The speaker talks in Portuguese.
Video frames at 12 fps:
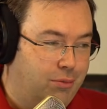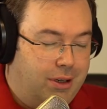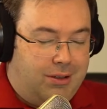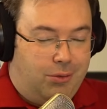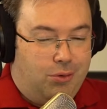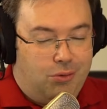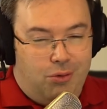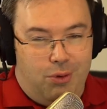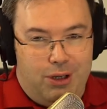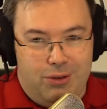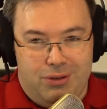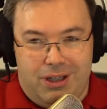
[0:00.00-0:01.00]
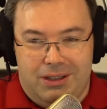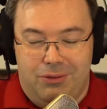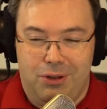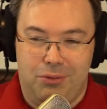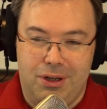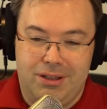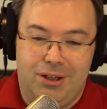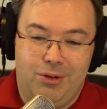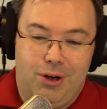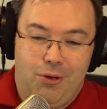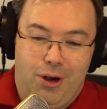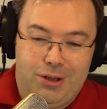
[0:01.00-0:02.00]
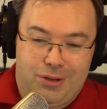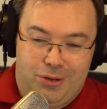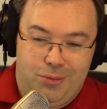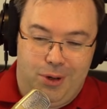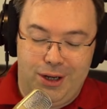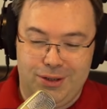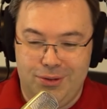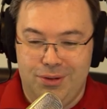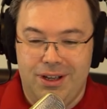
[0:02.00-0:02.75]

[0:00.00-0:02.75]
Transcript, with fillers: mas estou no Brasil com certa frequência, tenho negócios no Brasil,